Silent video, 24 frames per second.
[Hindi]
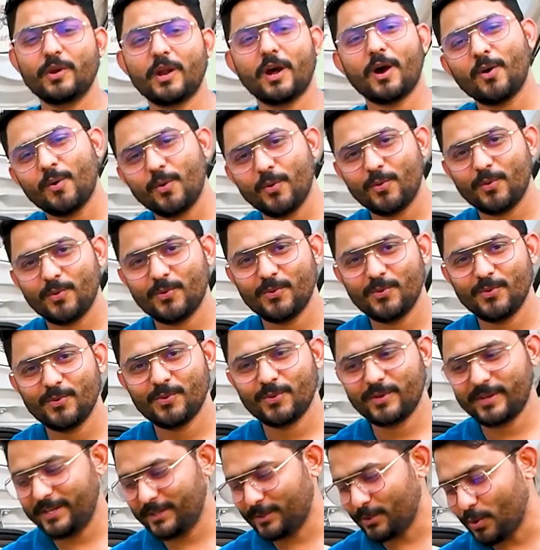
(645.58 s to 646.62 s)
ना हो
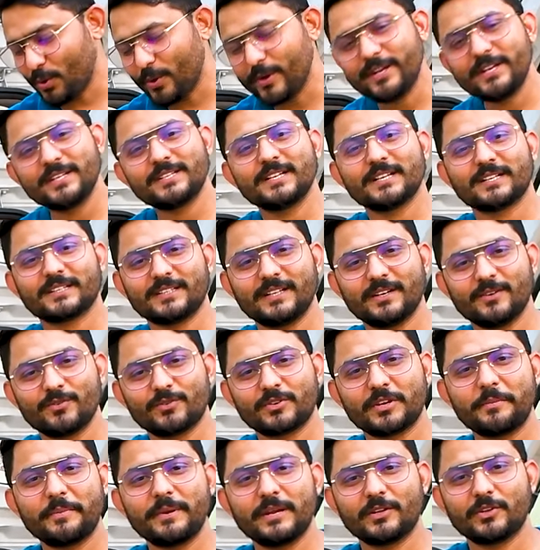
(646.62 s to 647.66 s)
ये तो हो ही नहीं सकता
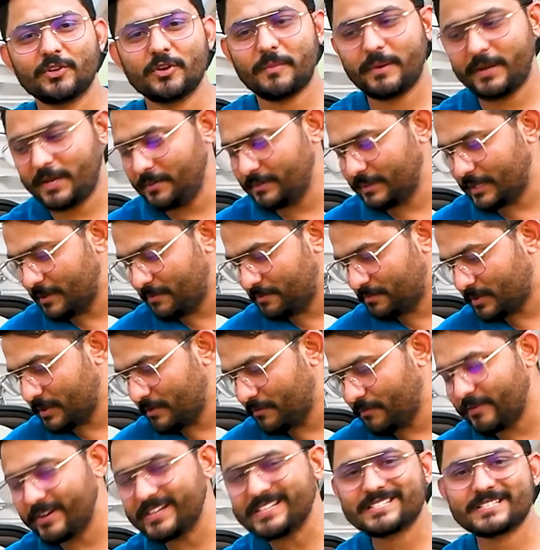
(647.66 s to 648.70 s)
उसके बिना तो हमारे मतलब सब
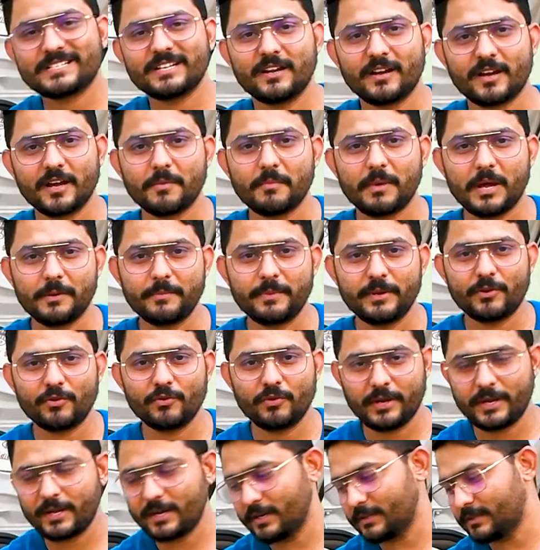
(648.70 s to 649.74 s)
वेस्ट है अगर बारबेक्यू
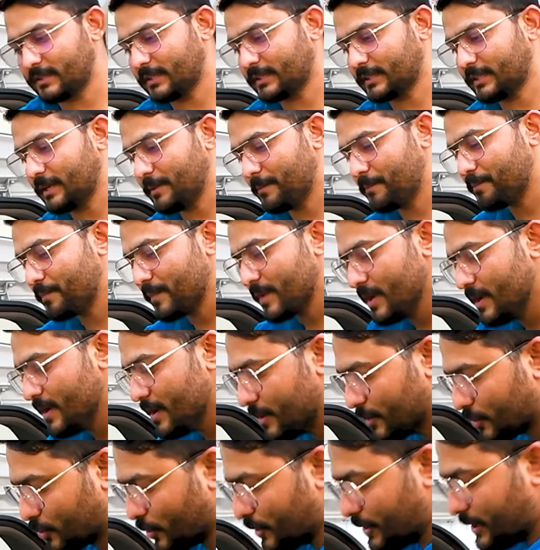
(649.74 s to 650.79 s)
नहीं कर सकते हम
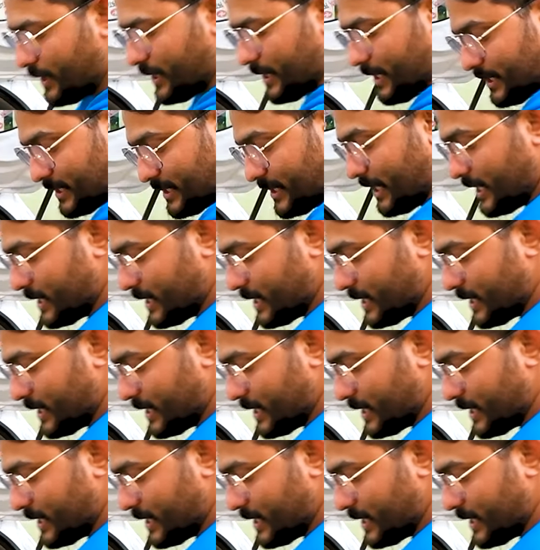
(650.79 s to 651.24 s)
तो इसके